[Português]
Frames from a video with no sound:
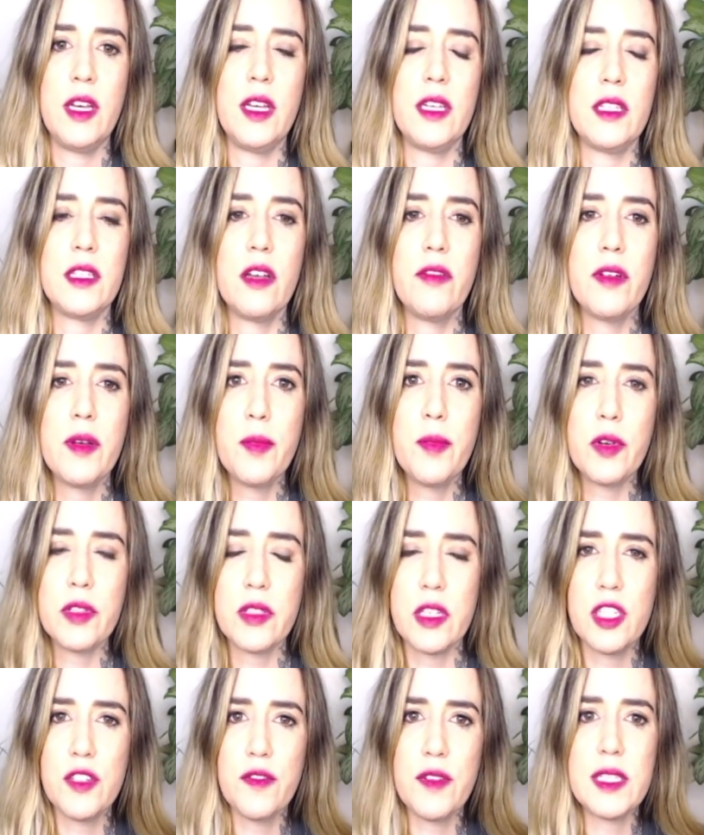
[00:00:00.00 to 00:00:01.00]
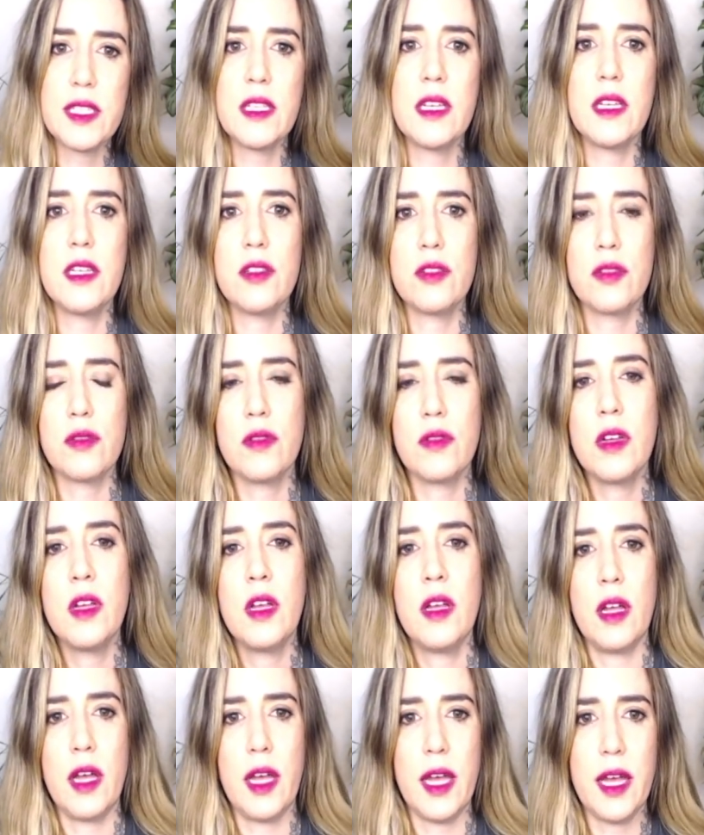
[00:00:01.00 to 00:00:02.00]
Então é importante fazer isso
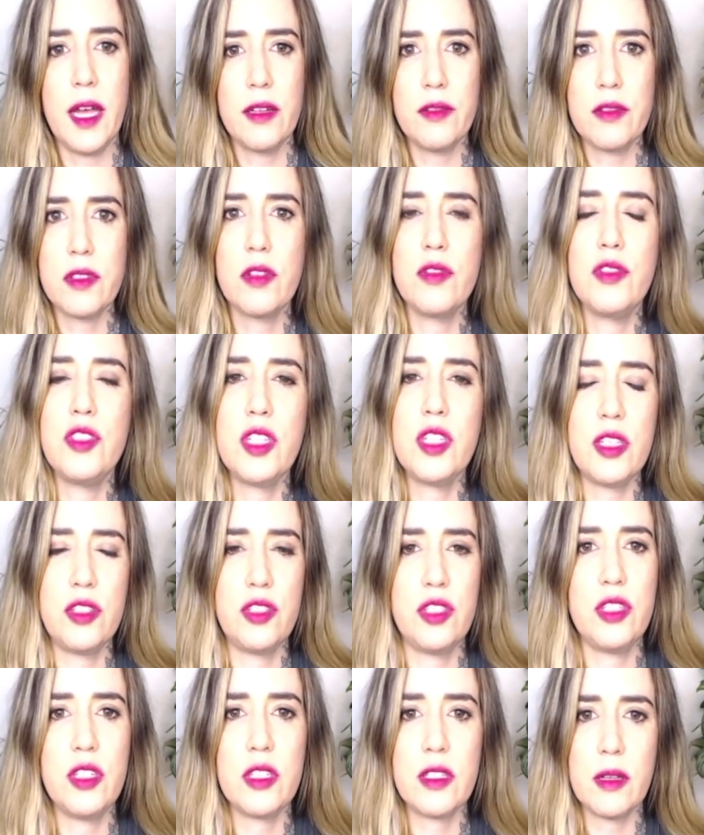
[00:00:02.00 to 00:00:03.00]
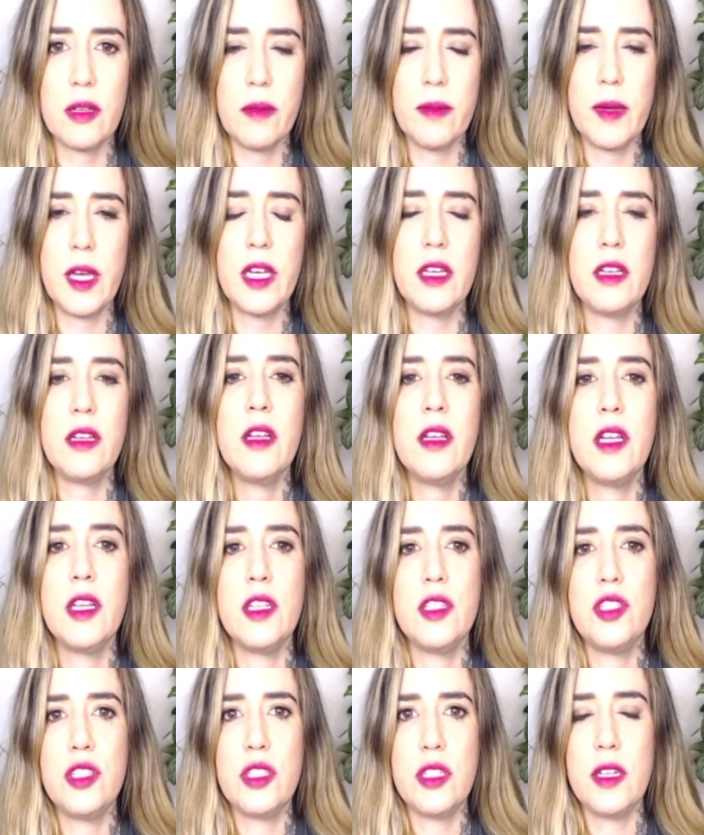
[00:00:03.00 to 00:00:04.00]
é, no seu dia a dia também
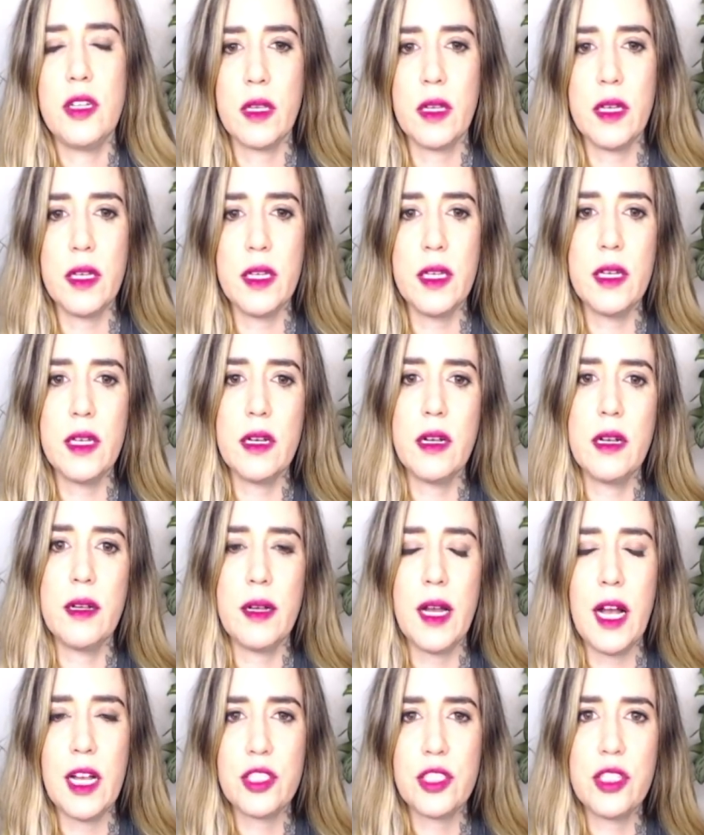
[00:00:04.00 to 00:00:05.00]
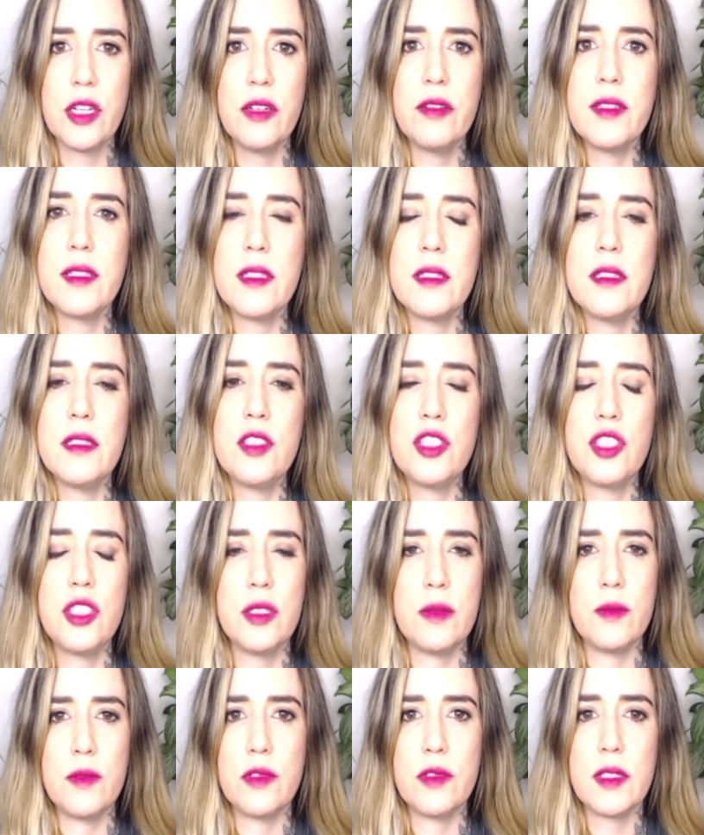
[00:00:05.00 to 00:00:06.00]
de ir achando esses
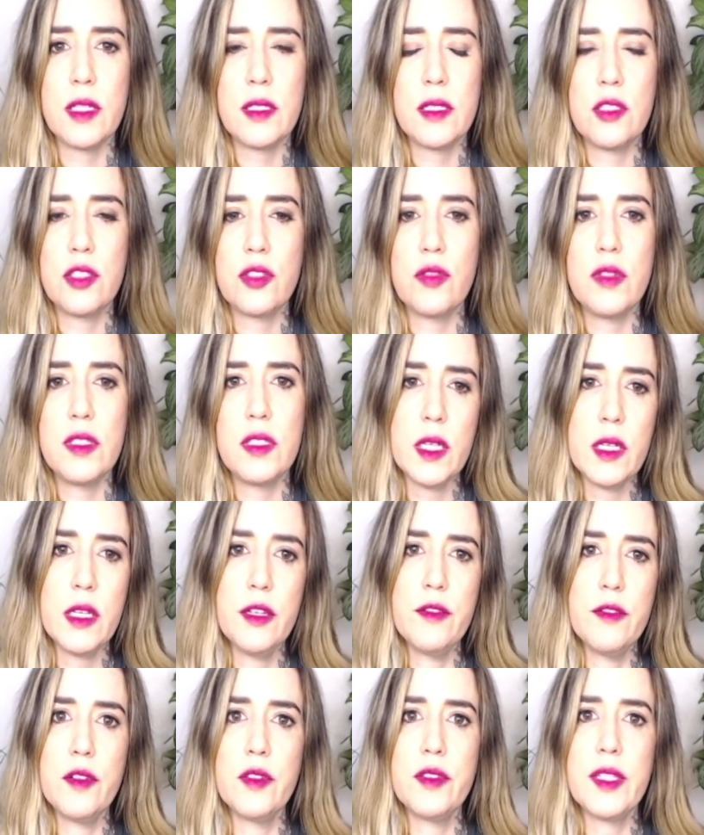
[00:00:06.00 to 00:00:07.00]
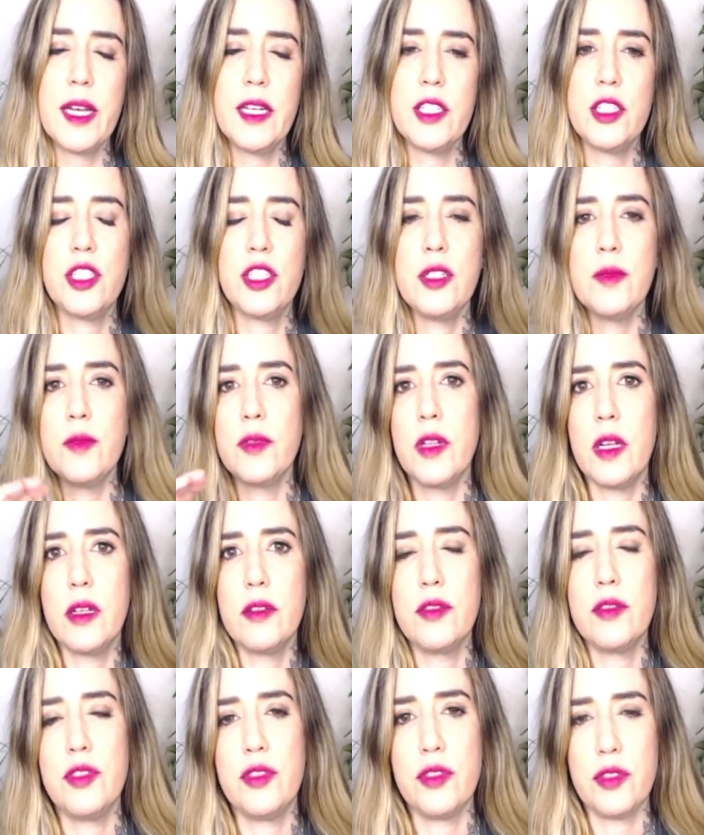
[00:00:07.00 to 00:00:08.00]
estímulos, essas coisas que vão estar tá
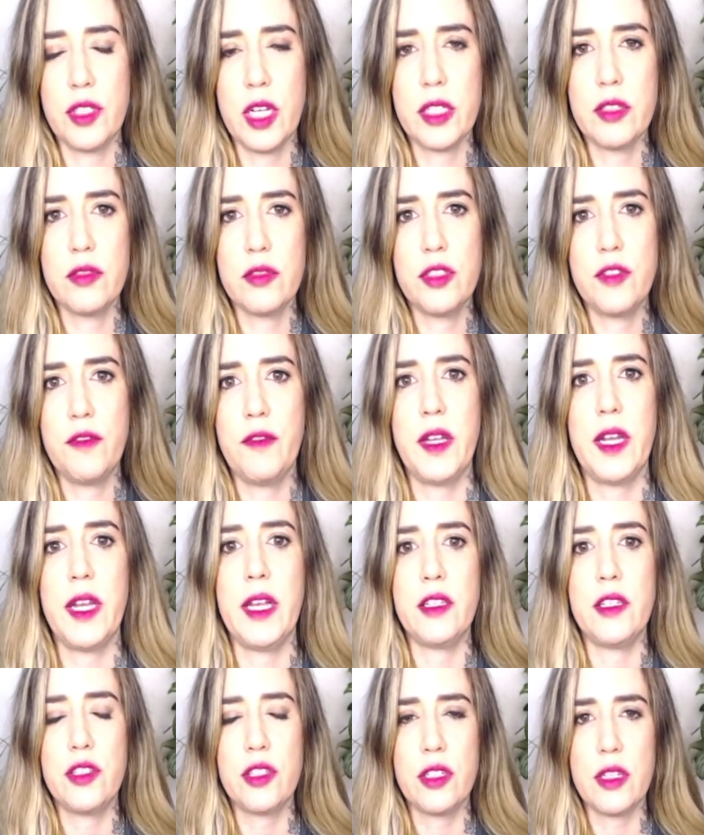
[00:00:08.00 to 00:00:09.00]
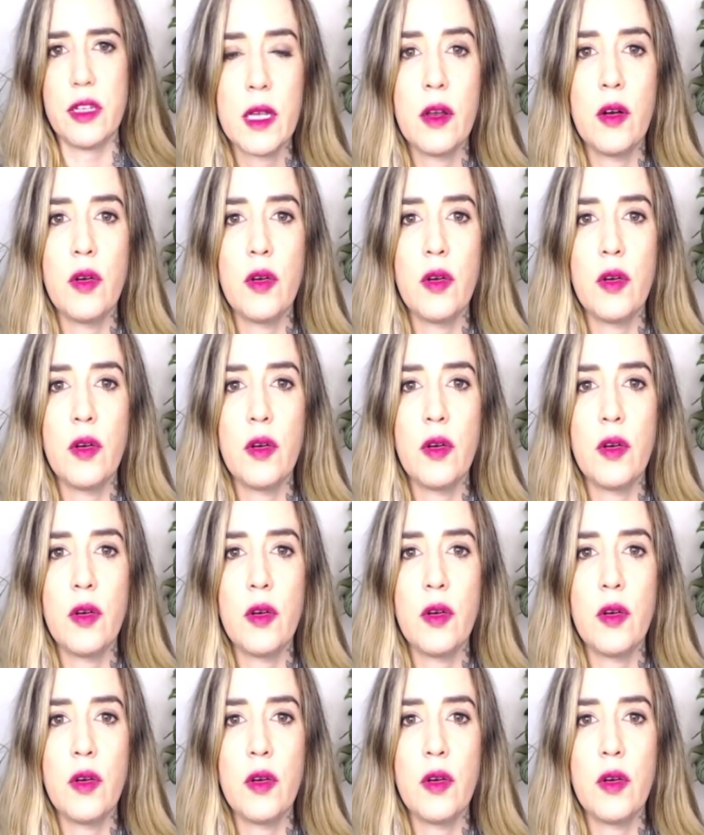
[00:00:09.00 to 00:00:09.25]
estimulando de um jeito diferente, né?